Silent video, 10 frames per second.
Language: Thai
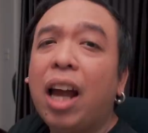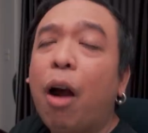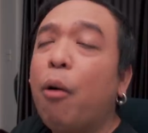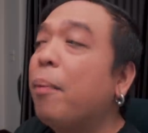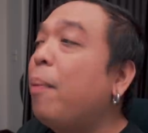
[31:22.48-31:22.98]

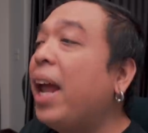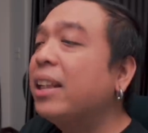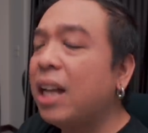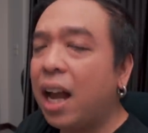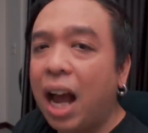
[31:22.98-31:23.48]
เอาคอยเพล
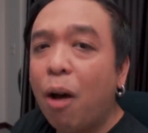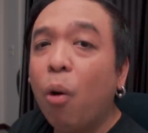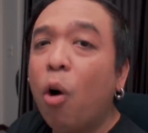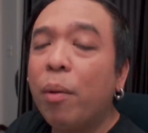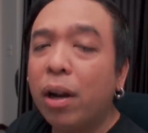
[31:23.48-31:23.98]
สอะเข้า
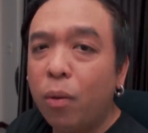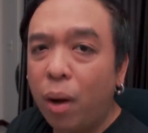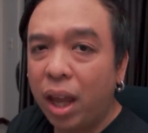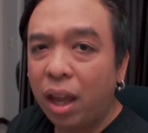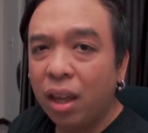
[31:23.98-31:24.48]
ลงไปแล้ว
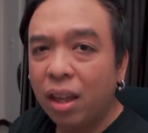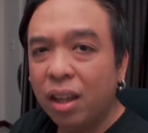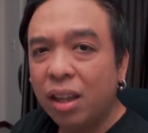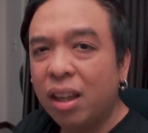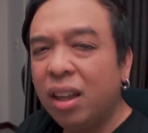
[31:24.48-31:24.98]
ด้วย
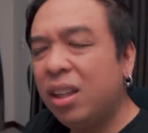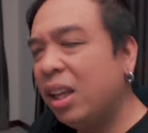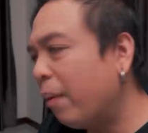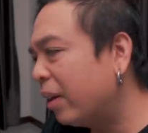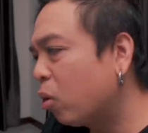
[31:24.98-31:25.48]

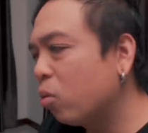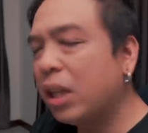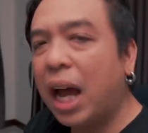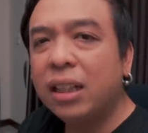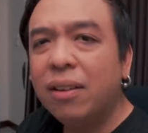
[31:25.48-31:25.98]
เชี่ยแม่งสง
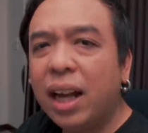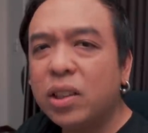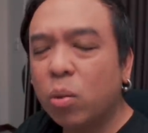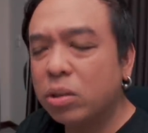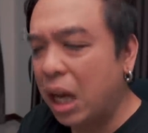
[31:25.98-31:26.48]
สารที่ไหน
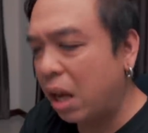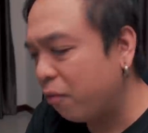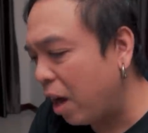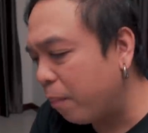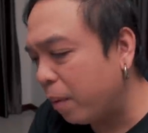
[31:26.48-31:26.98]
สงสาร
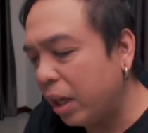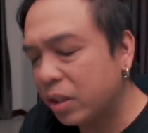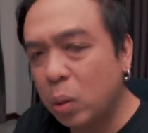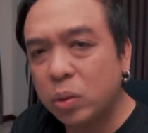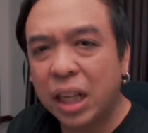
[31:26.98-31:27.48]
ฝ่ายผลิต
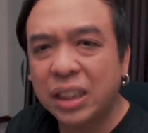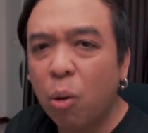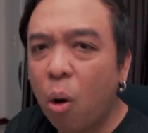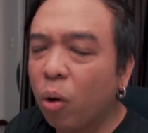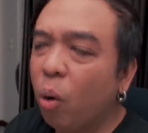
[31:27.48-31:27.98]
สงสาร
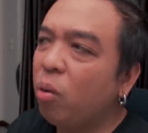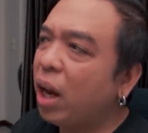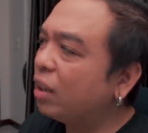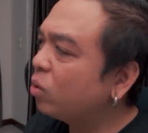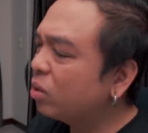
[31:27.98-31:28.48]
เจ้าของโรง
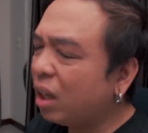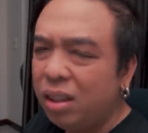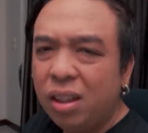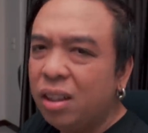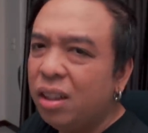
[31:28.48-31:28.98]
หนังสงสาร
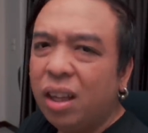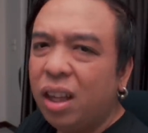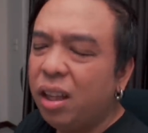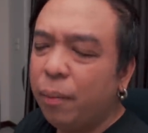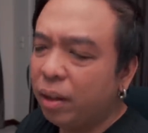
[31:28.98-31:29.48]

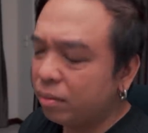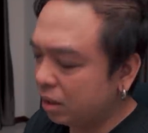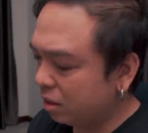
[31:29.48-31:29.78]
ไอ้เชี่ยแม่ง